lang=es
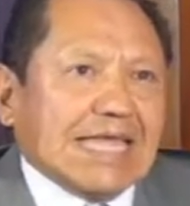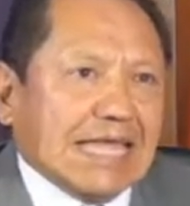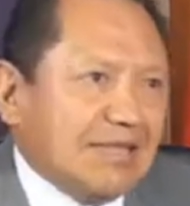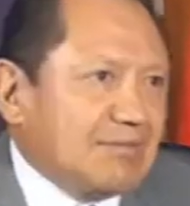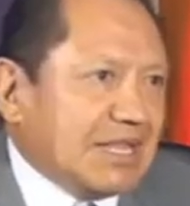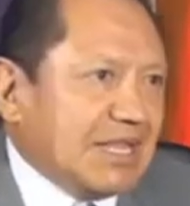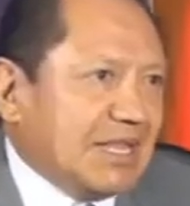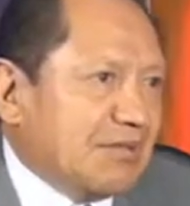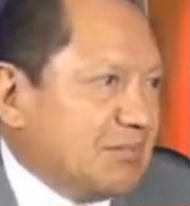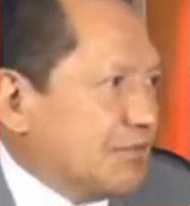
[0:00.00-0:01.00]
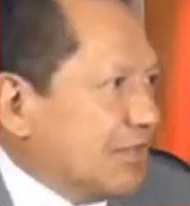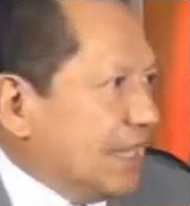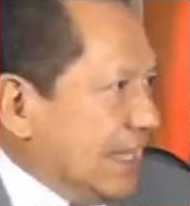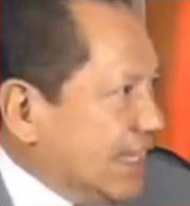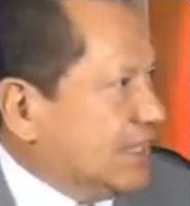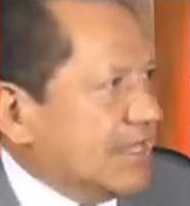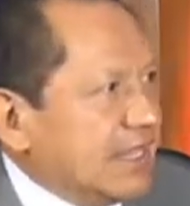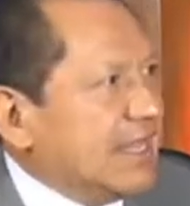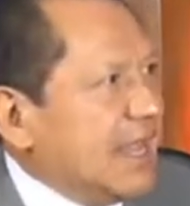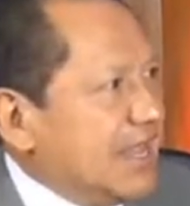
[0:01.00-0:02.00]
él me quería, pero de gerente
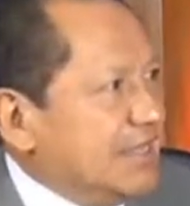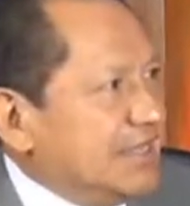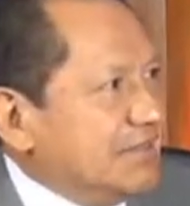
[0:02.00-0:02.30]
general.